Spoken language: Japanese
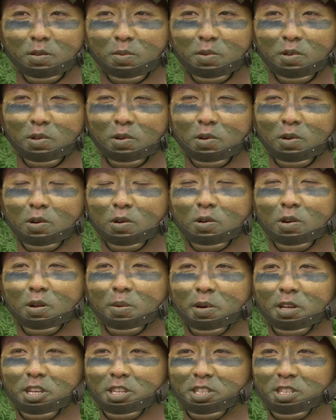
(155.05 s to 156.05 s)
うものをこれ
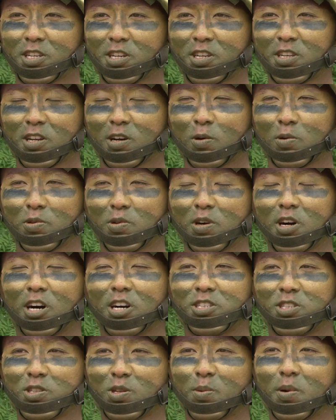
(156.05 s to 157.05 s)
までしてきたこと
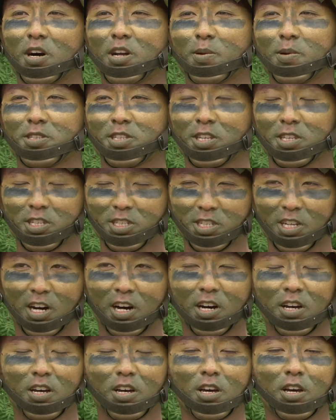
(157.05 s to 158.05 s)
が一度もありませんでした、